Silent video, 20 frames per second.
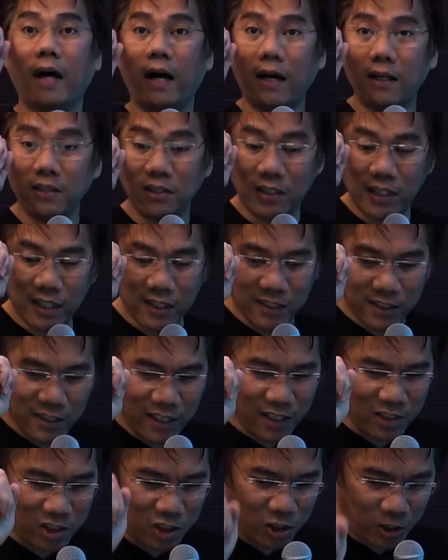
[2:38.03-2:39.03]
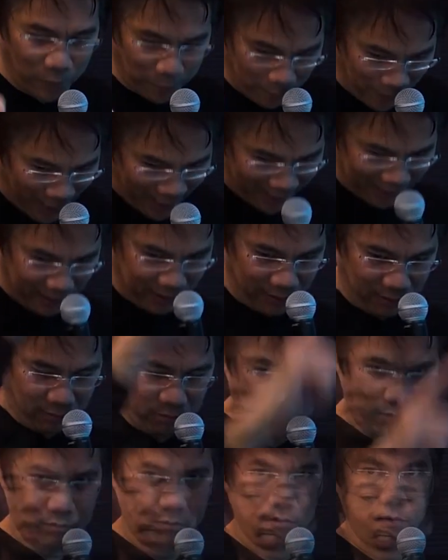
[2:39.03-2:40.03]
Underneath your feet.
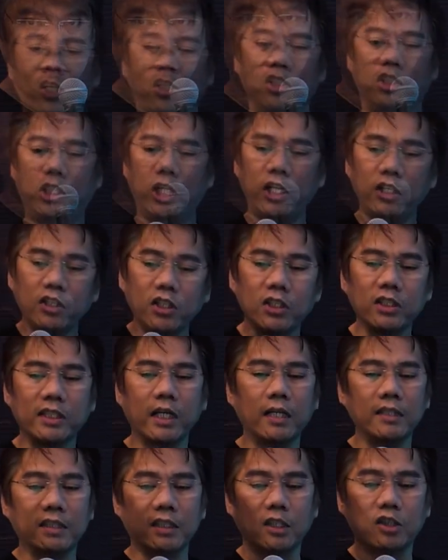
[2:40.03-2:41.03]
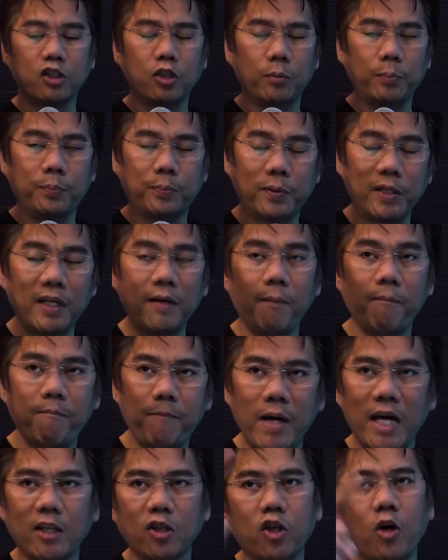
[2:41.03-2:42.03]
Jesus has the supreme
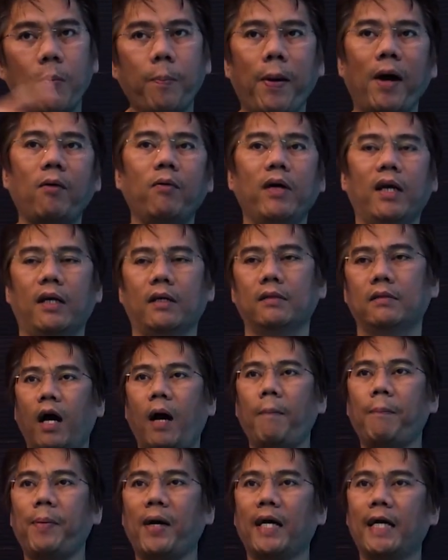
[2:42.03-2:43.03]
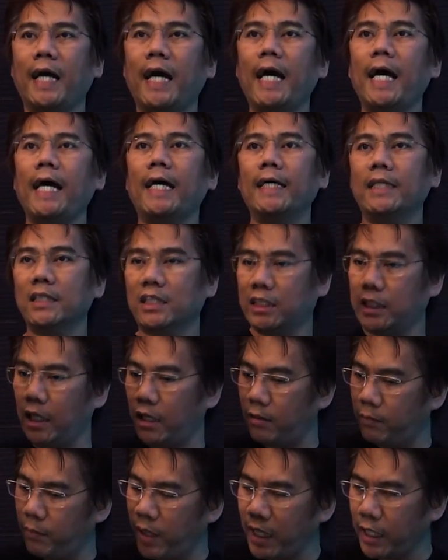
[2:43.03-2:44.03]
veto power. Kapag ka
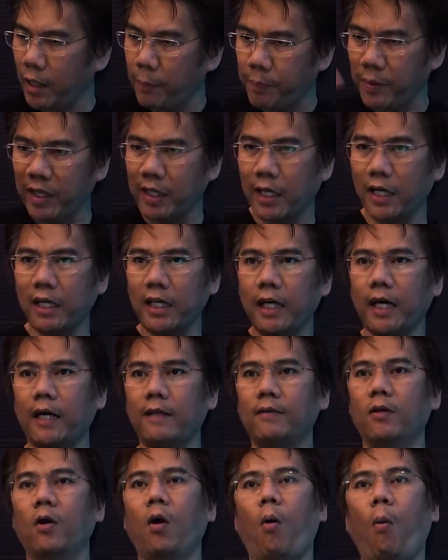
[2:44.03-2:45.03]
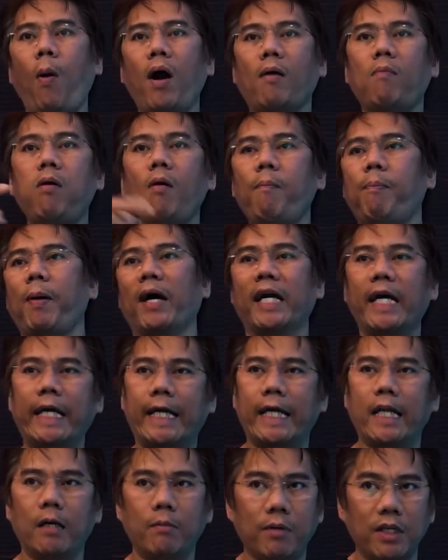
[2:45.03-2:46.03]
siyang may kapangyarihan, huwag mong
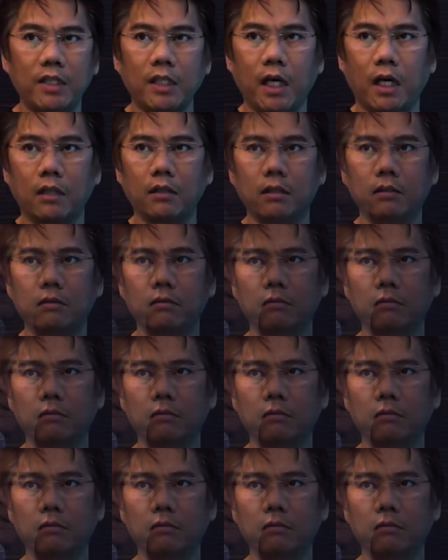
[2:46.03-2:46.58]
pakikalaman yan.